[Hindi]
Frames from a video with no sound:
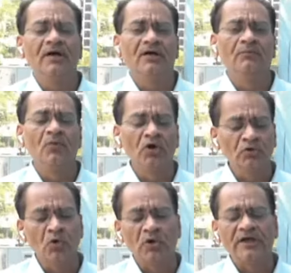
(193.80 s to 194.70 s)
मौत
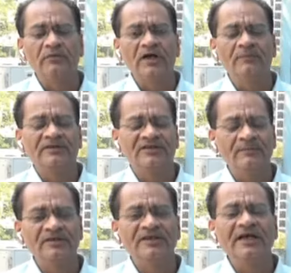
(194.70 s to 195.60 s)
हो गई उनका बच्चा
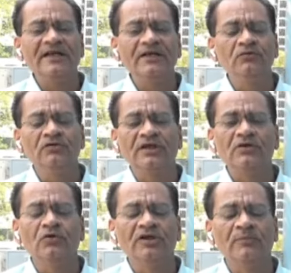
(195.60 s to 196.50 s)
बच गया लेकिन उनकी
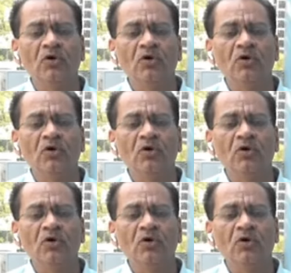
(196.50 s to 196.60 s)
खुद की